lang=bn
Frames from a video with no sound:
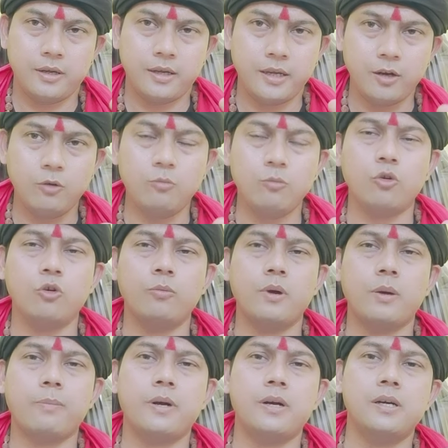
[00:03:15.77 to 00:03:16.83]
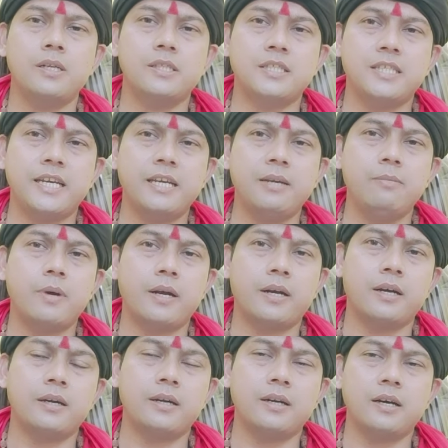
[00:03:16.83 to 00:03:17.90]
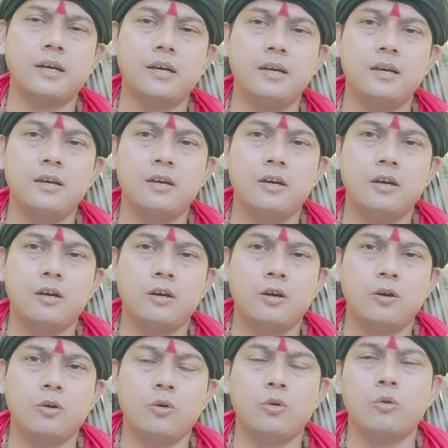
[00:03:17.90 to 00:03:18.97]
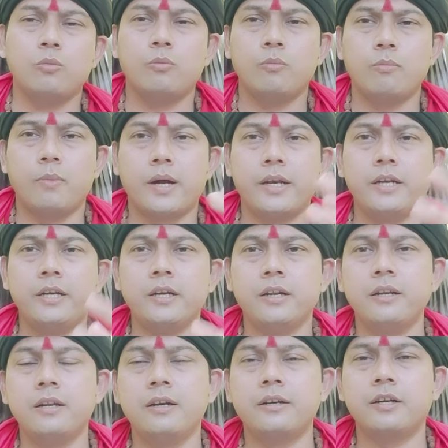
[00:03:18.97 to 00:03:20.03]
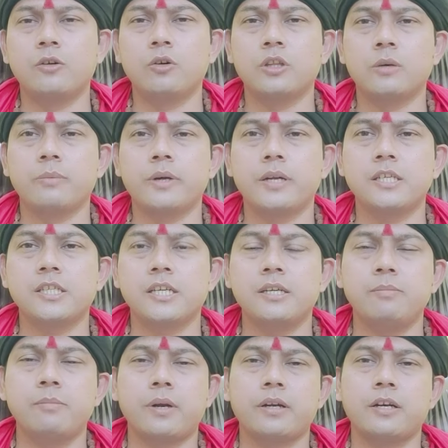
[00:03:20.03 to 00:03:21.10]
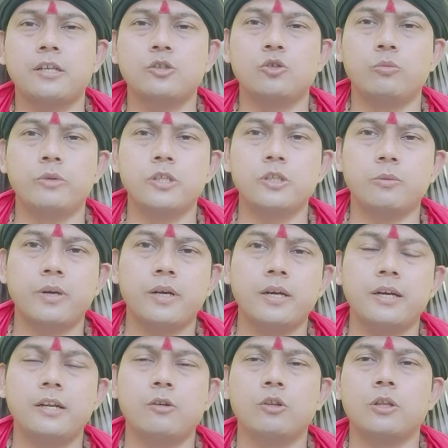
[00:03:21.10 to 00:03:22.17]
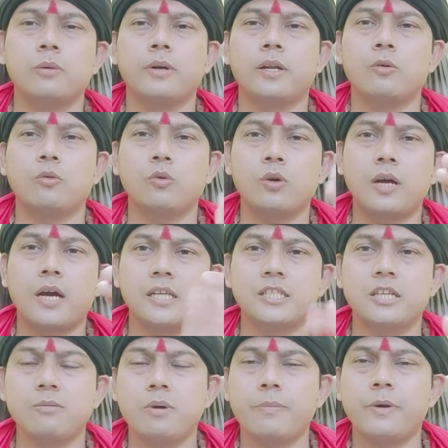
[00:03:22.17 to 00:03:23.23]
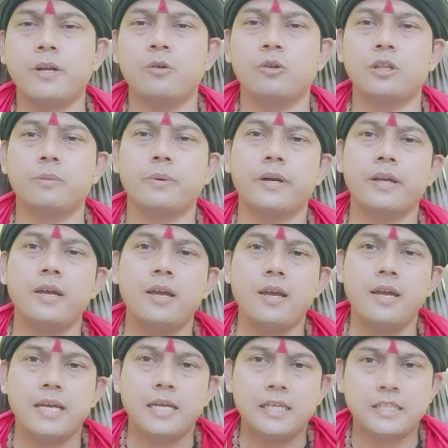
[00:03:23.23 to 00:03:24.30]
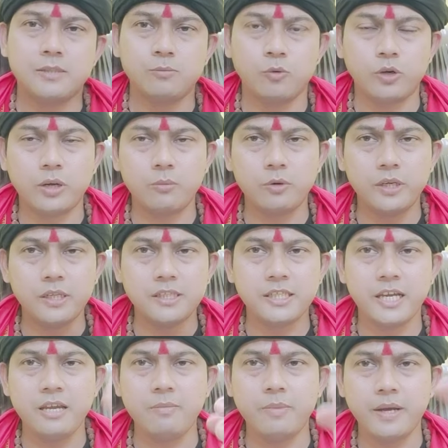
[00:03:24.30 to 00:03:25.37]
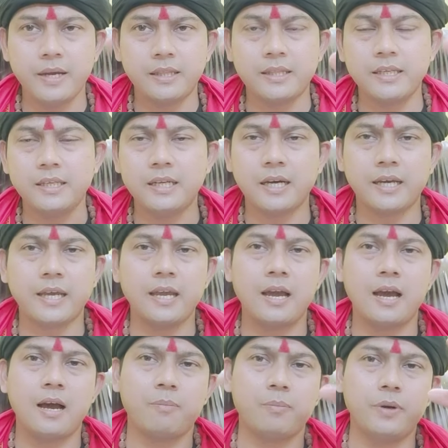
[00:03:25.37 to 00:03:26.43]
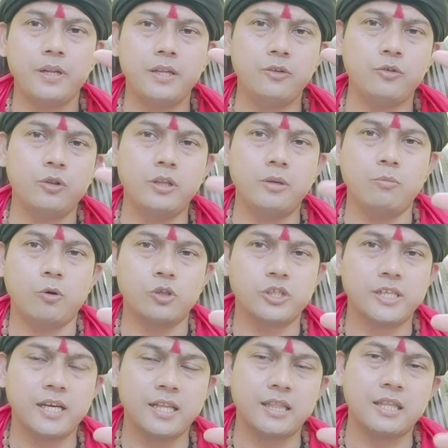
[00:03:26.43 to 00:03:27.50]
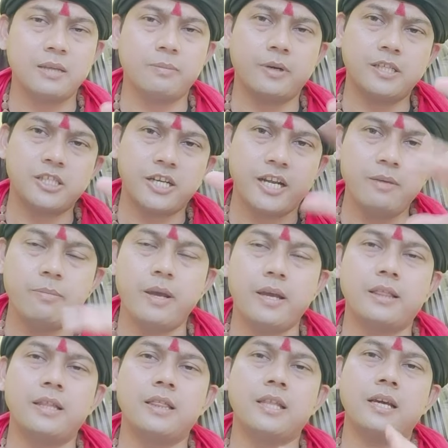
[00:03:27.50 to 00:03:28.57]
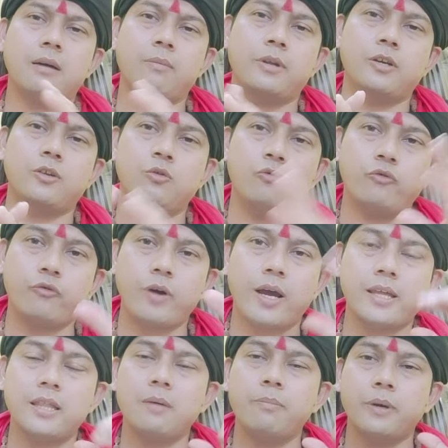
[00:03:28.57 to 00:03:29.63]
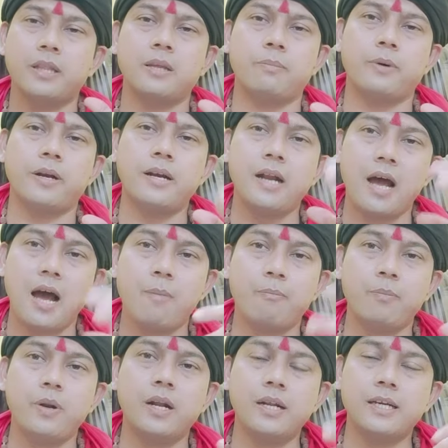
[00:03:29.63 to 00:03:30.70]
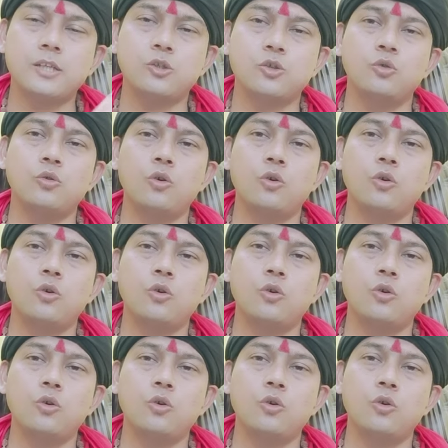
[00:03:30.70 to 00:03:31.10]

এরম কোনো ব্যাপার যেই ম্যাটারটা মানিটারি রিলেটেড হতে পারে সেই ম্যাটারটা জমি জমা রিলেটেড হতে পারে কোনো কাজের ব্যাপারে হতে পারে মোটামুটি যেই ব্যক্তিটাকে আপনি যদি বসে আনতে পারেন সেই ব্যক্তির থেকে আপনি কিছু ফায়দা পেতে পারেন আপনার কিছু